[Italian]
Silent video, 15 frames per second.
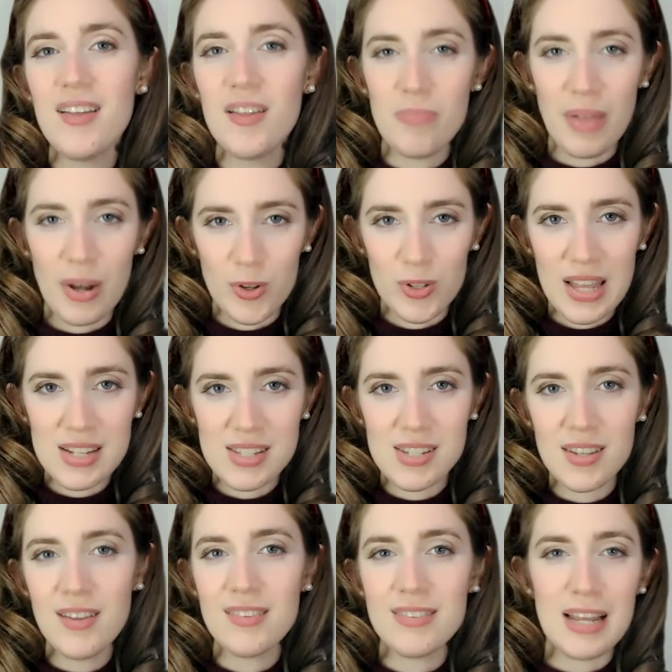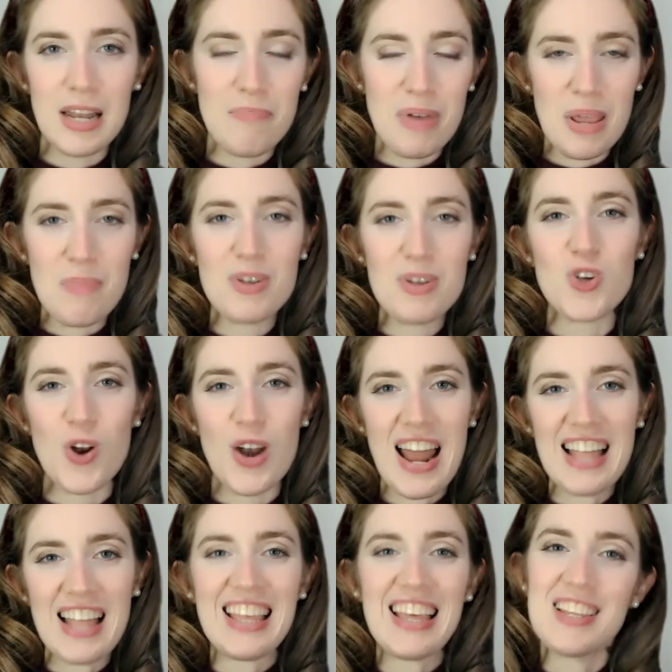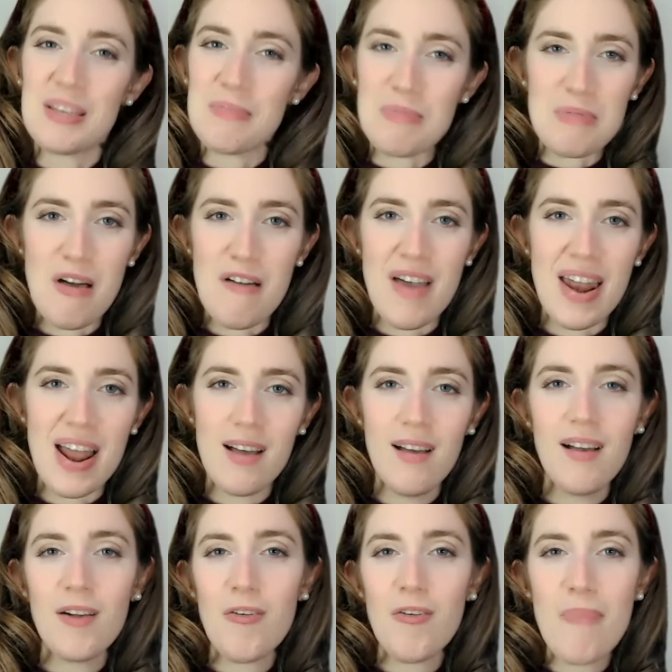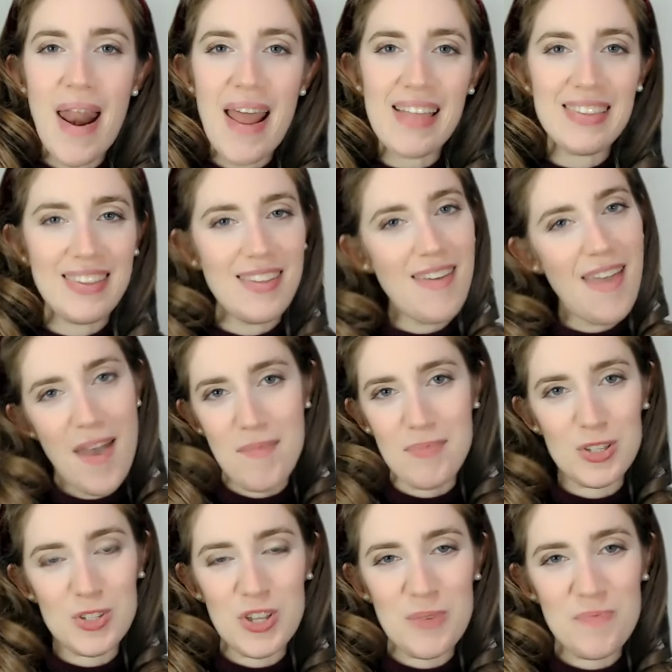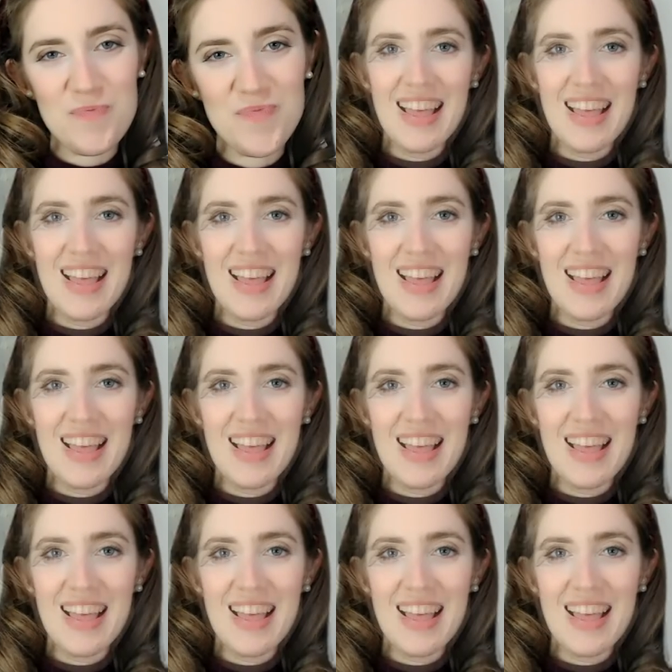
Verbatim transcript: per godersi delle prime giornate di primavera con parenti e amici.